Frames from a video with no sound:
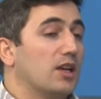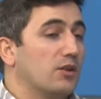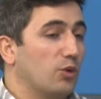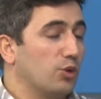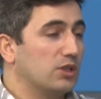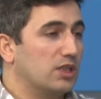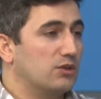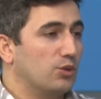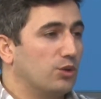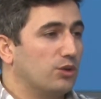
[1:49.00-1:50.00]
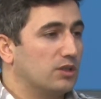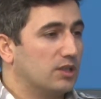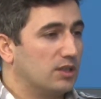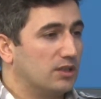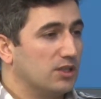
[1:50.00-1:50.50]
ve onların o
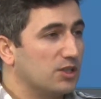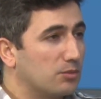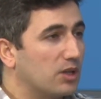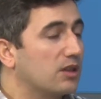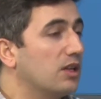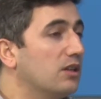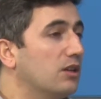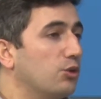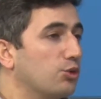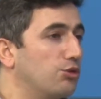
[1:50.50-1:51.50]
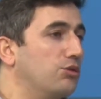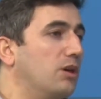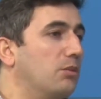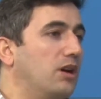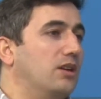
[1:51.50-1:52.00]
e, hizmetlerinin ozon
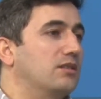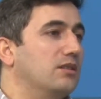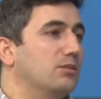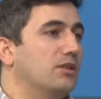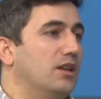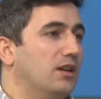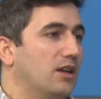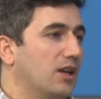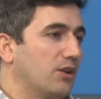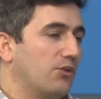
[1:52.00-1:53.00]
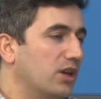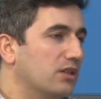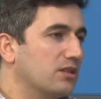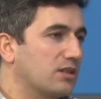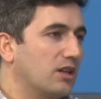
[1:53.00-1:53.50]
tabakasına bile fayda
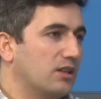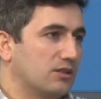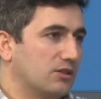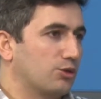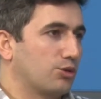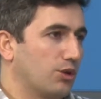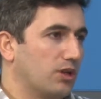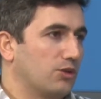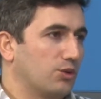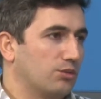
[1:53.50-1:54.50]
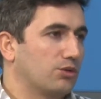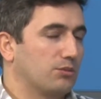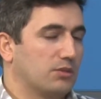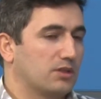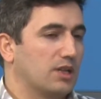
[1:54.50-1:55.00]
sağlandığı söyleniyor bugün
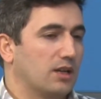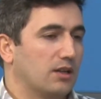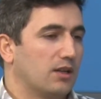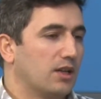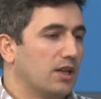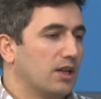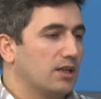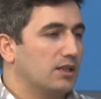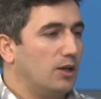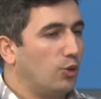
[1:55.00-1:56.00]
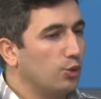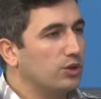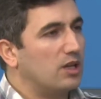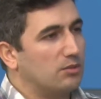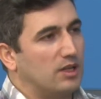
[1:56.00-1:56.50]
mesela. Ya
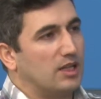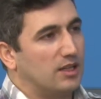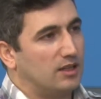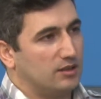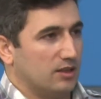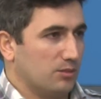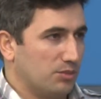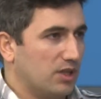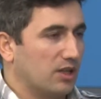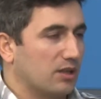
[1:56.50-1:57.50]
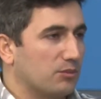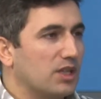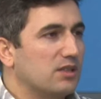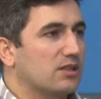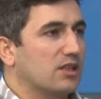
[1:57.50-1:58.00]
onlar bile yine hani bir anlamda
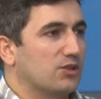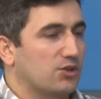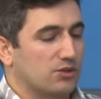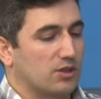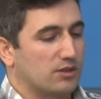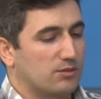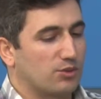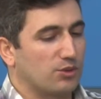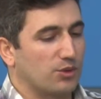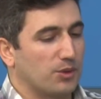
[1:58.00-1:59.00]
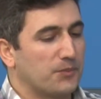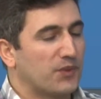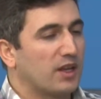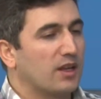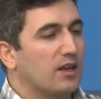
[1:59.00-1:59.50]
insan için çalışmış oluyor.
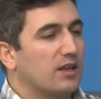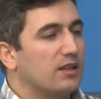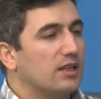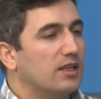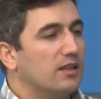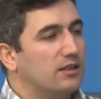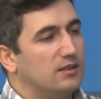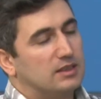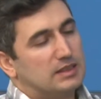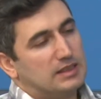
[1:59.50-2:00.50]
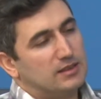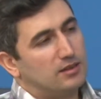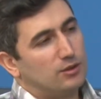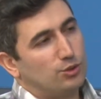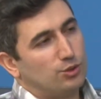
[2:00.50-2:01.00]
E,
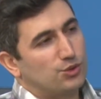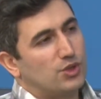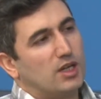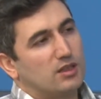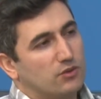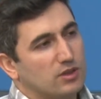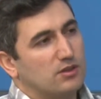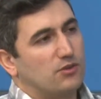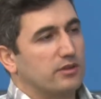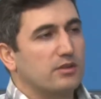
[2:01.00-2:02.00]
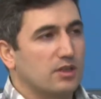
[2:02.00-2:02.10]
insanoğlu şayet vazifesini